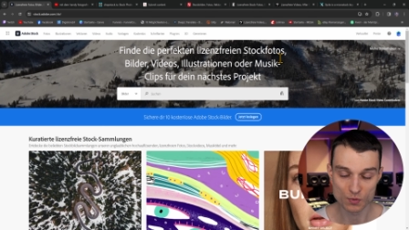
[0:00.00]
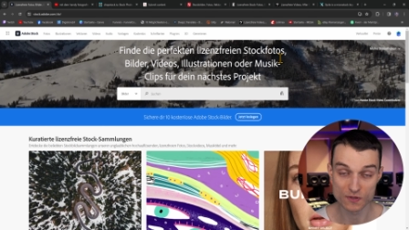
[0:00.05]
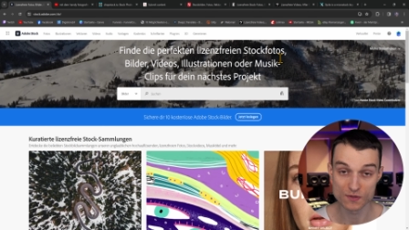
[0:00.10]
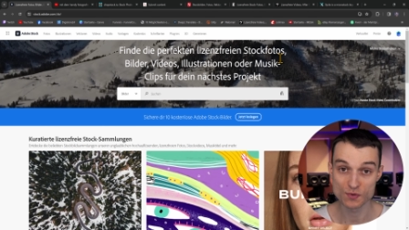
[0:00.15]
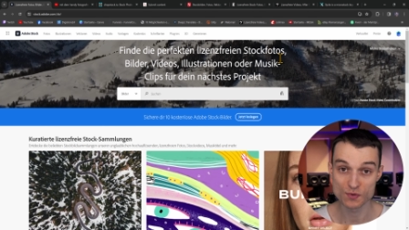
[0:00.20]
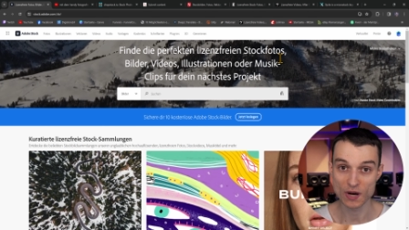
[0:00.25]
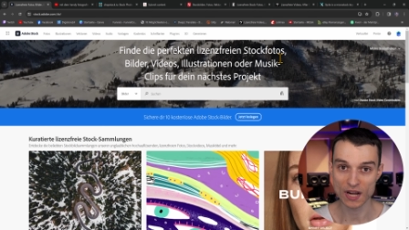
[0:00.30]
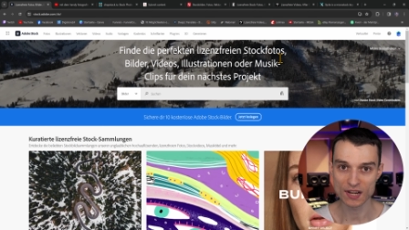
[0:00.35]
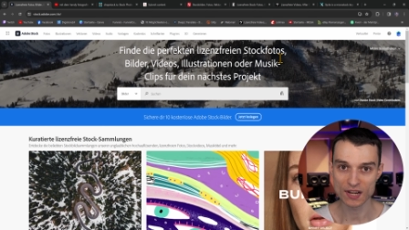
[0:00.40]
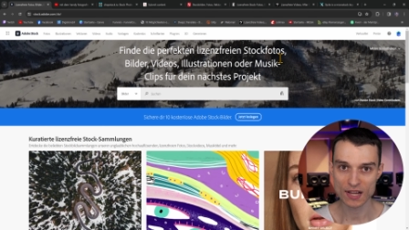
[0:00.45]

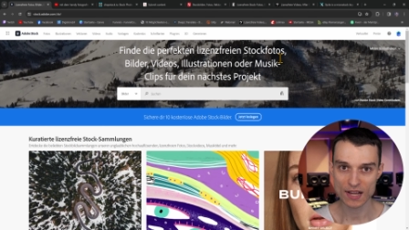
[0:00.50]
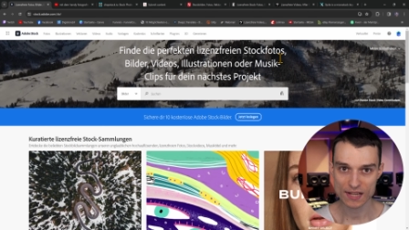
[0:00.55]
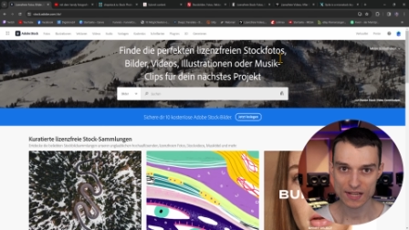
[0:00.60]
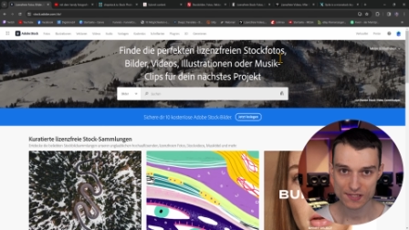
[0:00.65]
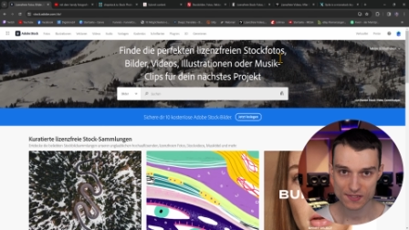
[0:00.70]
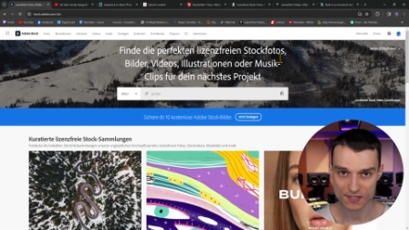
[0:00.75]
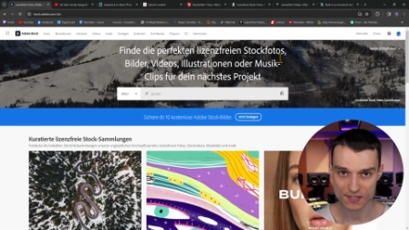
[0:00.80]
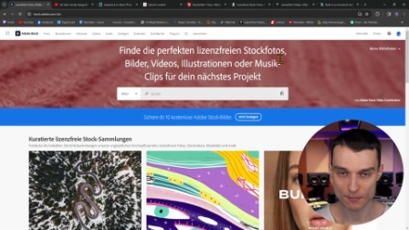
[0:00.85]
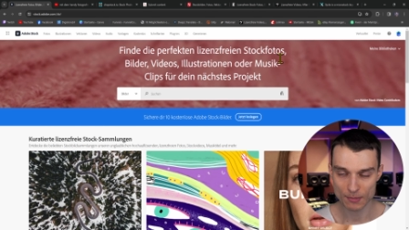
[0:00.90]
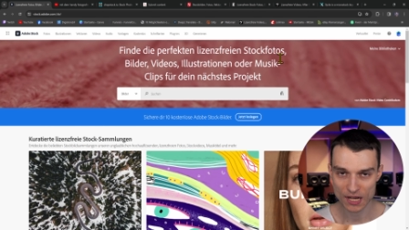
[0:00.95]

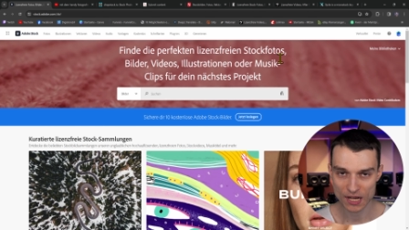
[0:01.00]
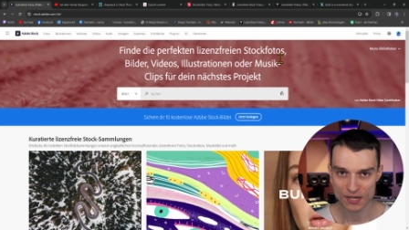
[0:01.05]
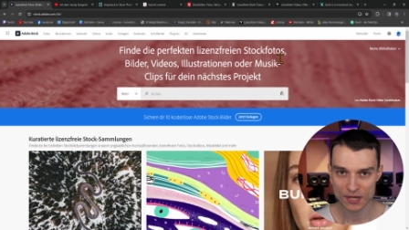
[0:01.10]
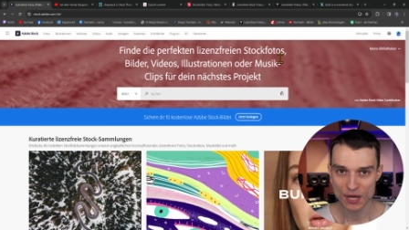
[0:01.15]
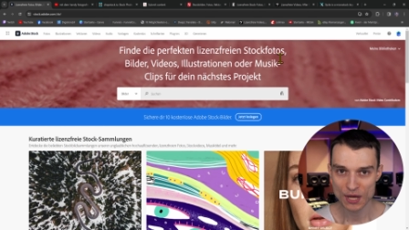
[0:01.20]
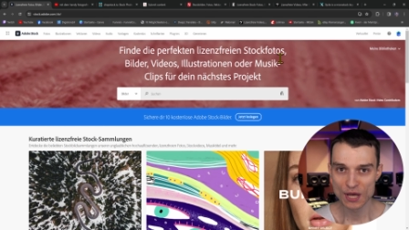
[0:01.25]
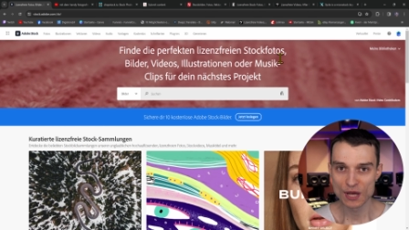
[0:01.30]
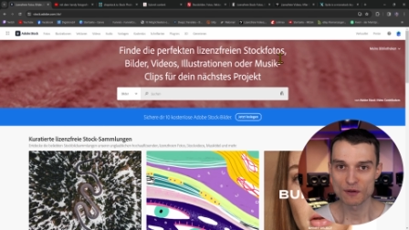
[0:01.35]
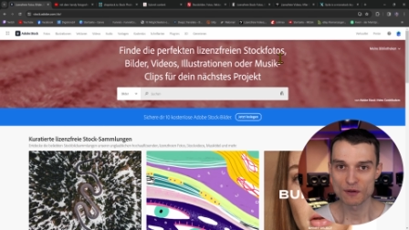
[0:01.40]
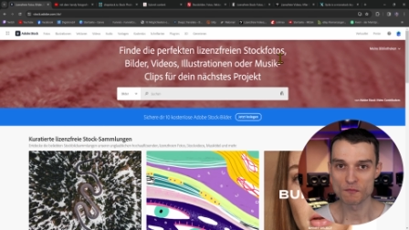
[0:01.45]
Zuallererst einmal
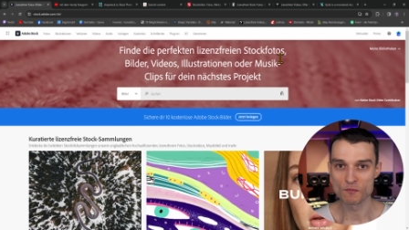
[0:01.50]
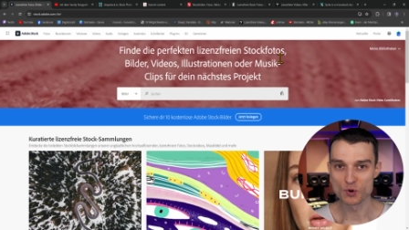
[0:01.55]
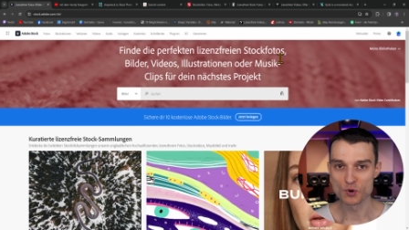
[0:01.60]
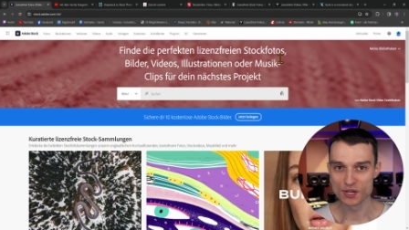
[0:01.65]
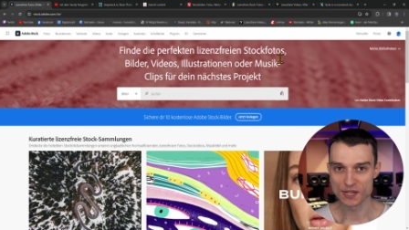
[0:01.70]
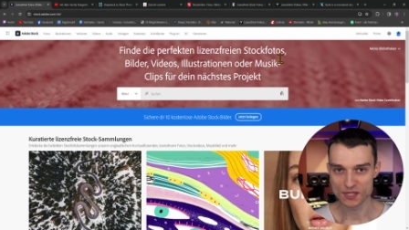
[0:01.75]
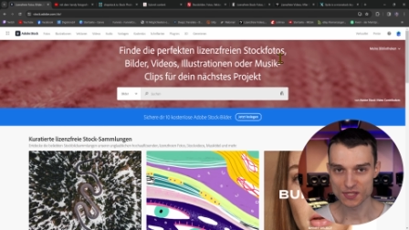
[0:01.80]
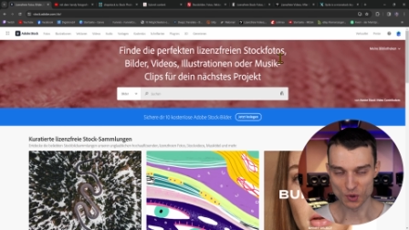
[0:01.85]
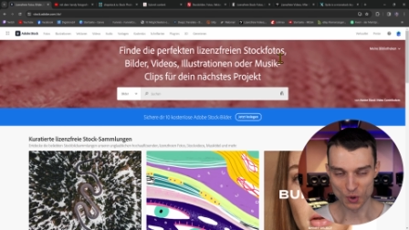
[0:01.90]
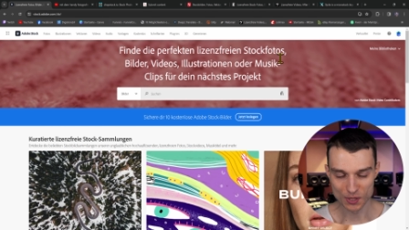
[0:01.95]

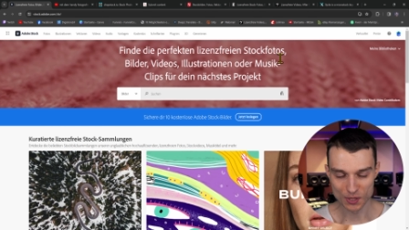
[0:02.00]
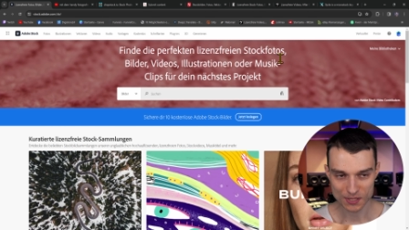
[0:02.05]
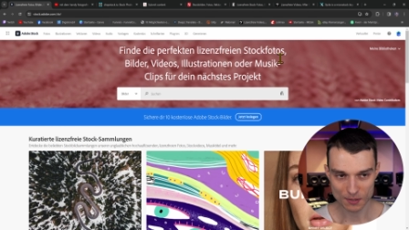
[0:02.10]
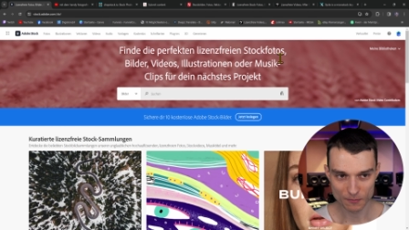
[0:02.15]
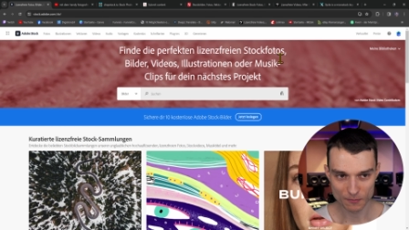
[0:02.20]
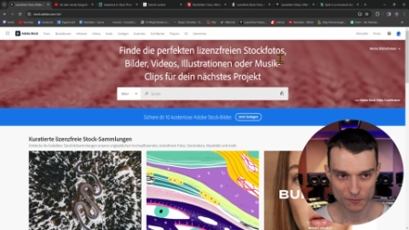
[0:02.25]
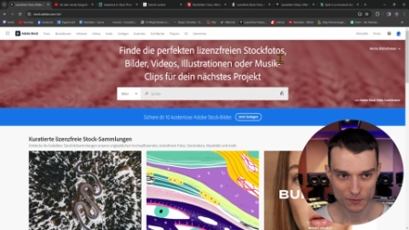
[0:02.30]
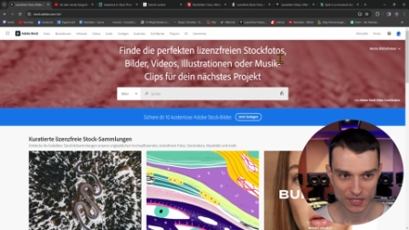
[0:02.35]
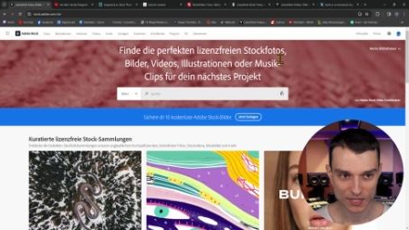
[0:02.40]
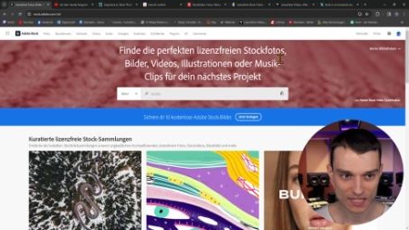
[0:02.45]
würde ich euch
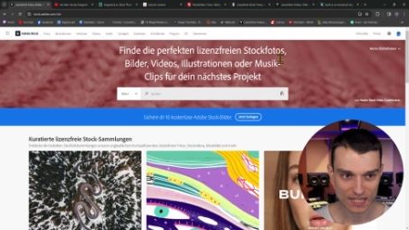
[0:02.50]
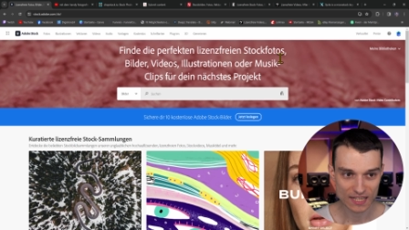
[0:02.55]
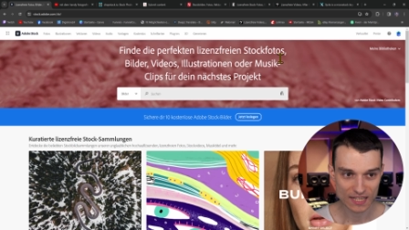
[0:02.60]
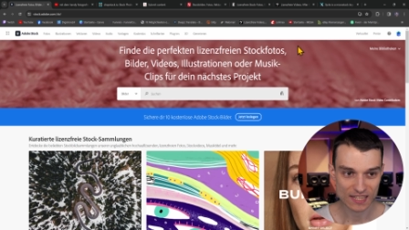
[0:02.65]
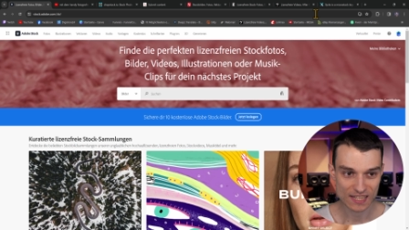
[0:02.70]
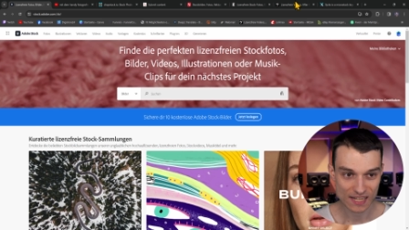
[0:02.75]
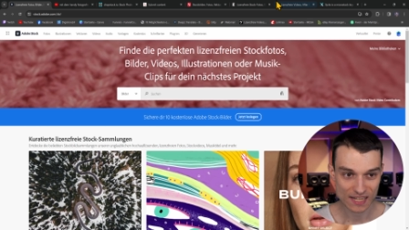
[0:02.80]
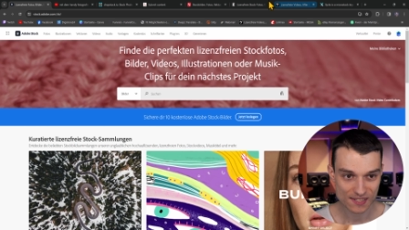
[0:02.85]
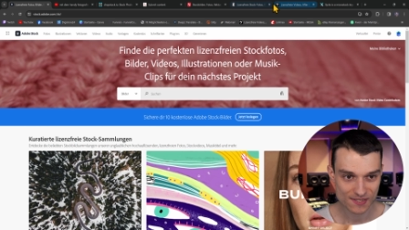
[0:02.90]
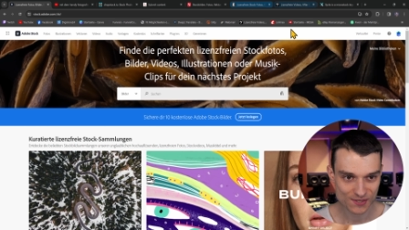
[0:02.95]
empfehlen,
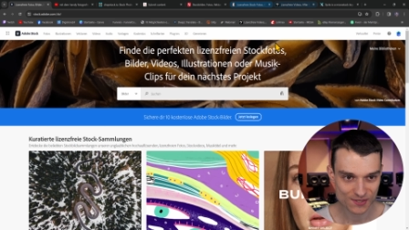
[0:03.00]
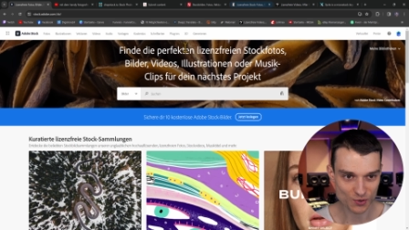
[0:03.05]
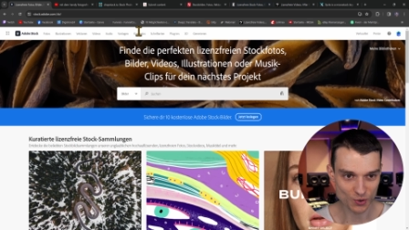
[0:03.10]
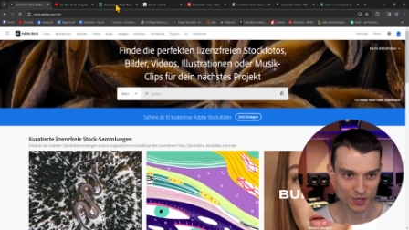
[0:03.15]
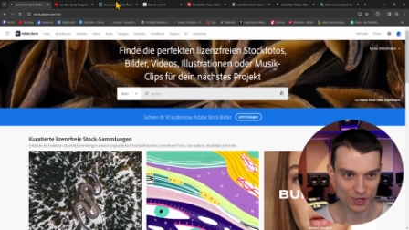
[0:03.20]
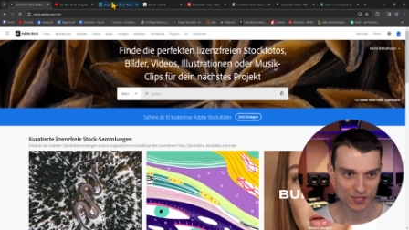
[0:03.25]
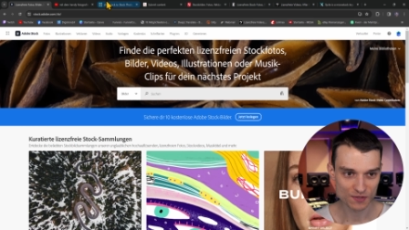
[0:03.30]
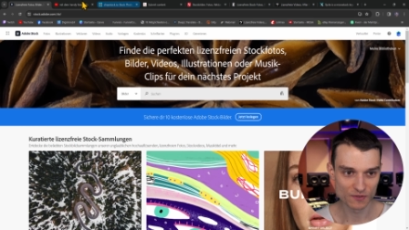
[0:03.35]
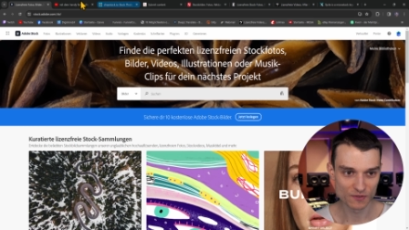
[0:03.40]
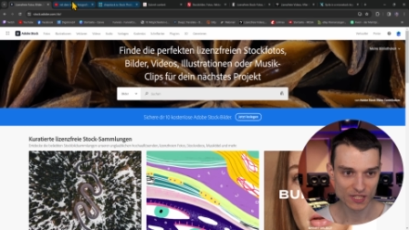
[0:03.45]
dass ihr
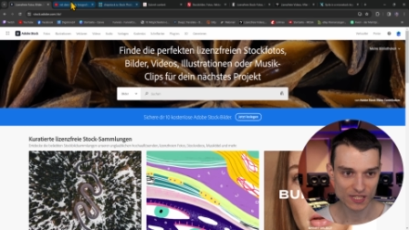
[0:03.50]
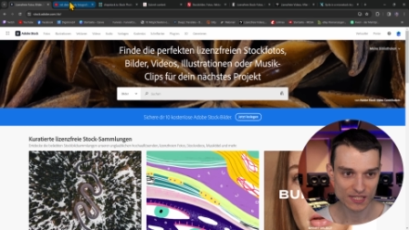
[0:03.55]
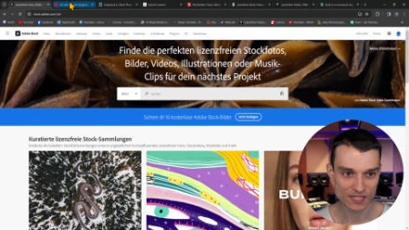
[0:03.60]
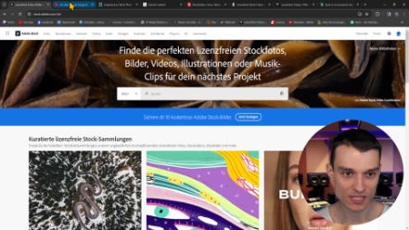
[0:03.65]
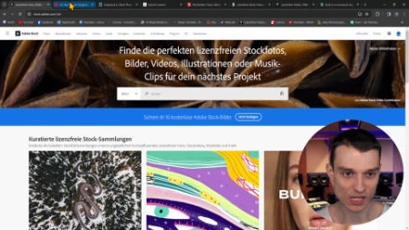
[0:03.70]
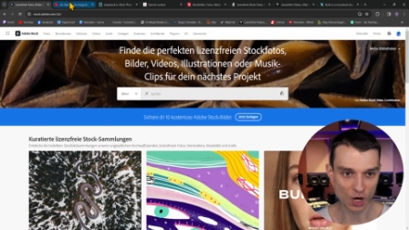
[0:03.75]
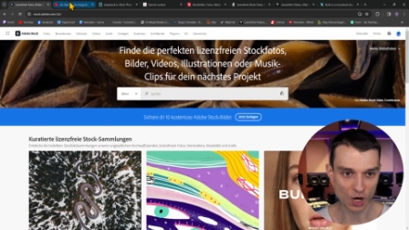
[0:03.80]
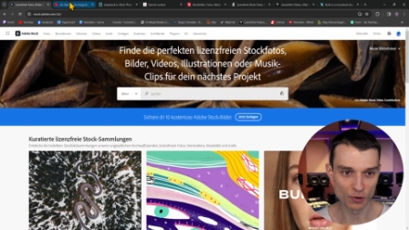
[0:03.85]
euch wirklich